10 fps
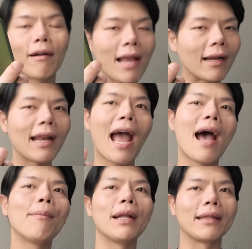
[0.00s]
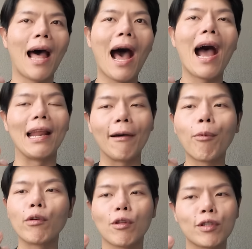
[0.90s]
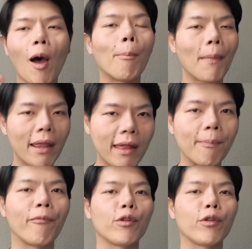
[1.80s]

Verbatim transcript: ก็ยังหน้าเหมือนถ่ายแล้ว Photoshop มา10